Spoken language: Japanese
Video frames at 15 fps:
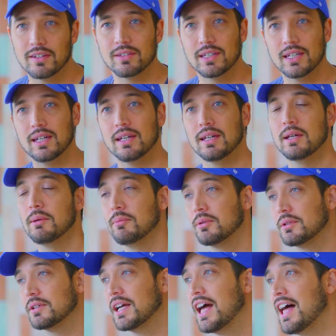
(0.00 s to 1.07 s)
なので
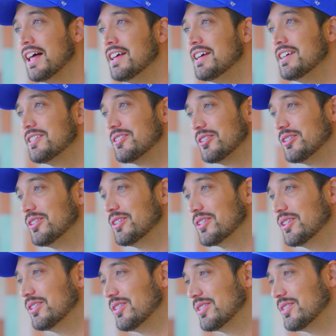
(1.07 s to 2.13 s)
僕がその
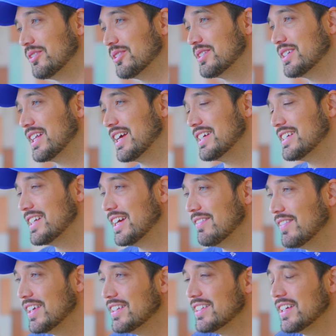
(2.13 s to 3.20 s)
今日お伝えしたい
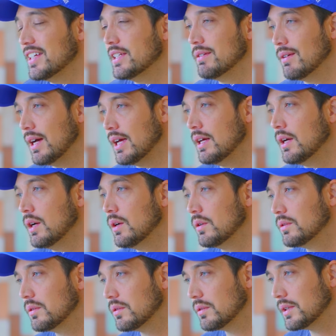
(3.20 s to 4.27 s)
メッセージは、
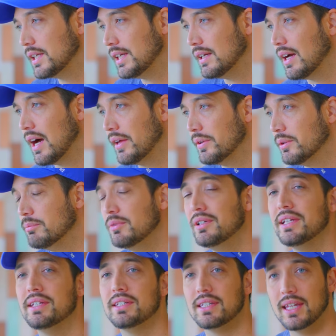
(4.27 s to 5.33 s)
本当に無
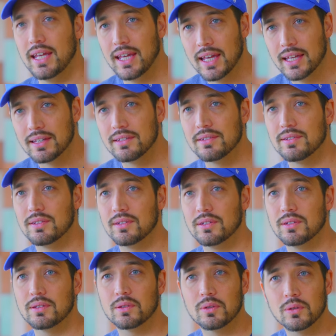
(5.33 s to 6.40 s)
理して
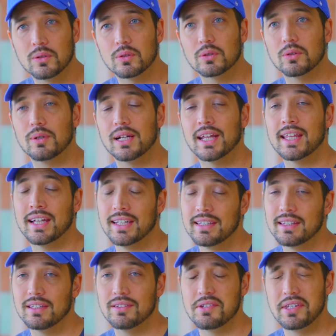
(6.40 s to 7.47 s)
ずっと断らないっ
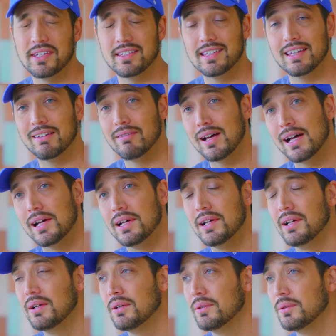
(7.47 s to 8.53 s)
ていう人生は
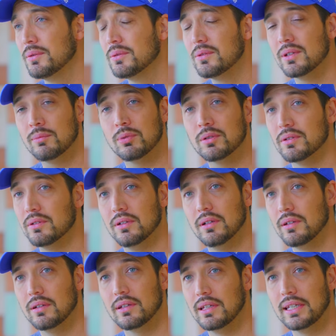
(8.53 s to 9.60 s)
本当に
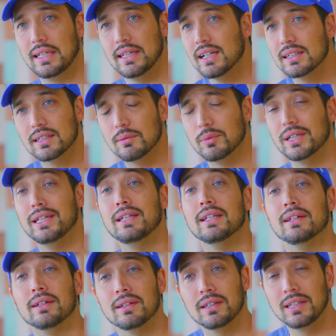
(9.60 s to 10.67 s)
僕生きなくてもい
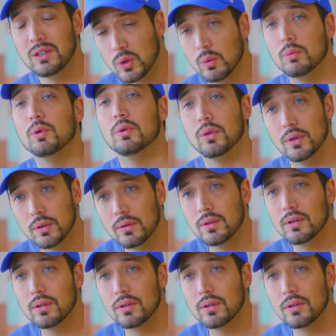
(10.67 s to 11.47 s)
いと思